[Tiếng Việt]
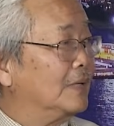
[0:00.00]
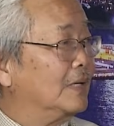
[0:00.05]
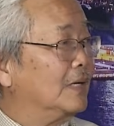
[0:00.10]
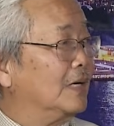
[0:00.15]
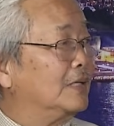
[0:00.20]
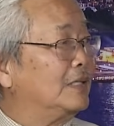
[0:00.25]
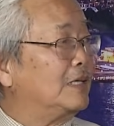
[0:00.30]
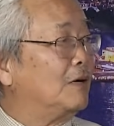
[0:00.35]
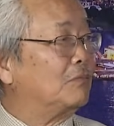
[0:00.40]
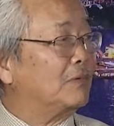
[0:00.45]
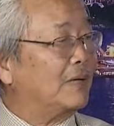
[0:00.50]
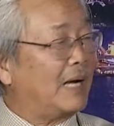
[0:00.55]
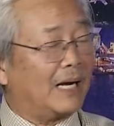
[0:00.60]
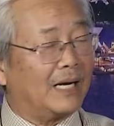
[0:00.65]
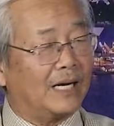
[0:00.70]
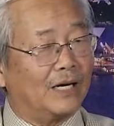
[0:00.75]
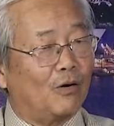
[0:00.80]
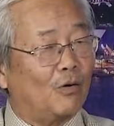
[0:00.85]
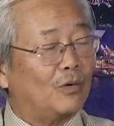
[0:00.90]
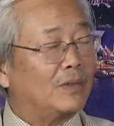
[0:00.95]
ở trong các
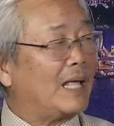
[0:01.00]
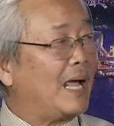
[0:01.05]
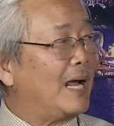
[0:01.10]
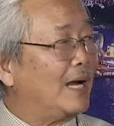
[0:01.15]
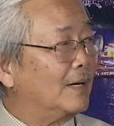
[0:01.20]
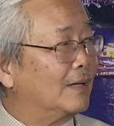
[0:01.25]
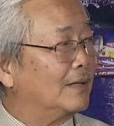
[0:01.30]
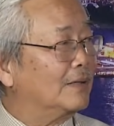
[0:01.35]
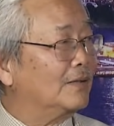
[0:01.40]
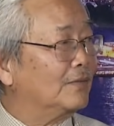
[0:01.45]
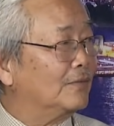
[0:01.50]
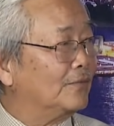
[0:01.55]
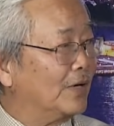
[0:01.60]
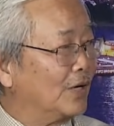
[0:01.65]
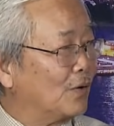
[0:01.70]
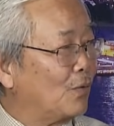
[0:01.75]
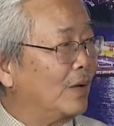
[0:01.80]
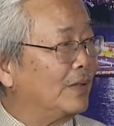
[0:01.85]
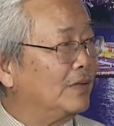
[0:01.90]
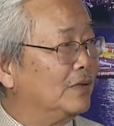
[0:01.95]
cái đối tác ừ,
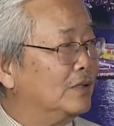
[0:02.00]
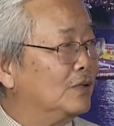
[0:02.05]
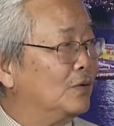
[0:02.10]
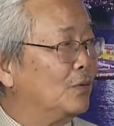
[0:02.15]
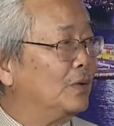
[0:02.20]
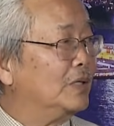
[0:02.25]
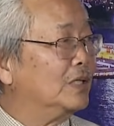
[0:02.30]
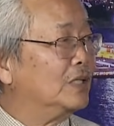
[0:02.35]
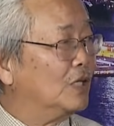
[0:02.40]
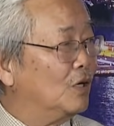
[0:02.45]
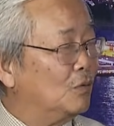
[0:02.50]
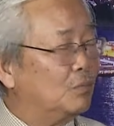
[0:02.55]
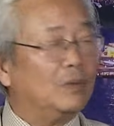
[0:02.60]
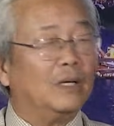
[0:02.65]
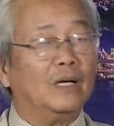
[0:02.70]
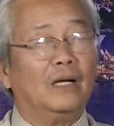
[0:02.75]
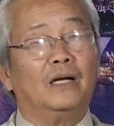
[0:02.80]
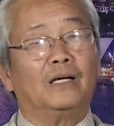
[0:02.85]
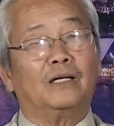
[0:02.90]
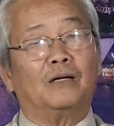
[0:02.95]
về ngoại thương của nước Úc,
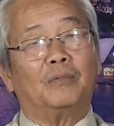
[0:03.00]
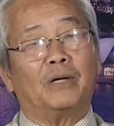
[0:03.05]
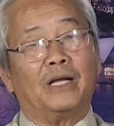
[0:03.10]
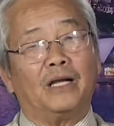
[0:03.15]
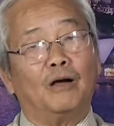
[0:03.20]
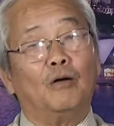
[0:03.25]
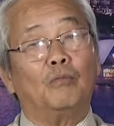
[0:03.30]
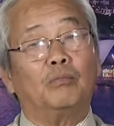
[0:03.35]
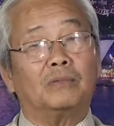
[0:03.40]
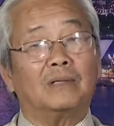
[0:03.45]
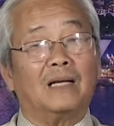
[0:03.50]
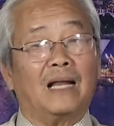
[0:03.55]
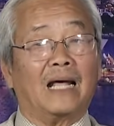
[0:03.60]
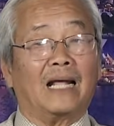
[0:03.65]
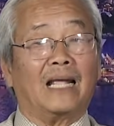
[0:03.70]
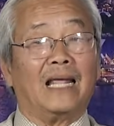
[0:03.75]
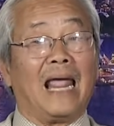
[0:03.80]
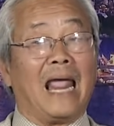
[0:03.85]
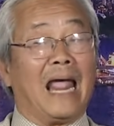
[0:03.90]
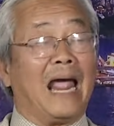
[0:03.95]
trong khi Úc là
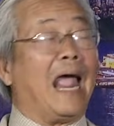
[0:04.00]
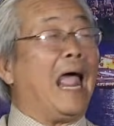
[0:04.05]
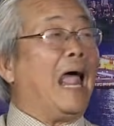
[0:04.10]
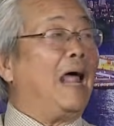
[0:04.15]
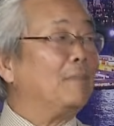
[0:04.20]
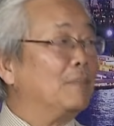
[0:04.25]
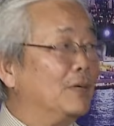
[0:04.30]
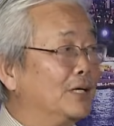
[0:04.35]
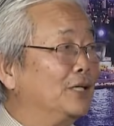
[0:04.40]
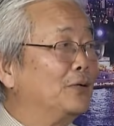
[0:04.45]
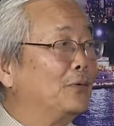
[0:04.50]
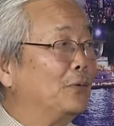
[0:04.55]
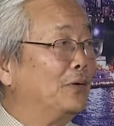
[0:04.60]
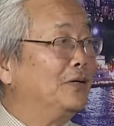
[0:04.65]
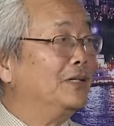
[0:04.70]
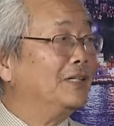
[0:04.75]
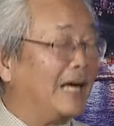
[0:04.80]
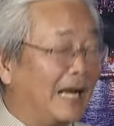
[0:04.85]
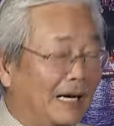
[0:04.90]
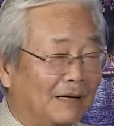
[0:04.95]
cái hạng 20 của
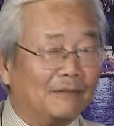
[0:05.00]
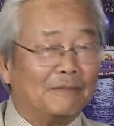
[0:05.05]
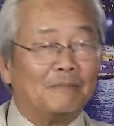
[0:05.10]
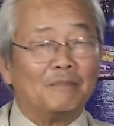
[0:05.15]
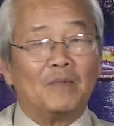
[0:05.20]
nước Anh.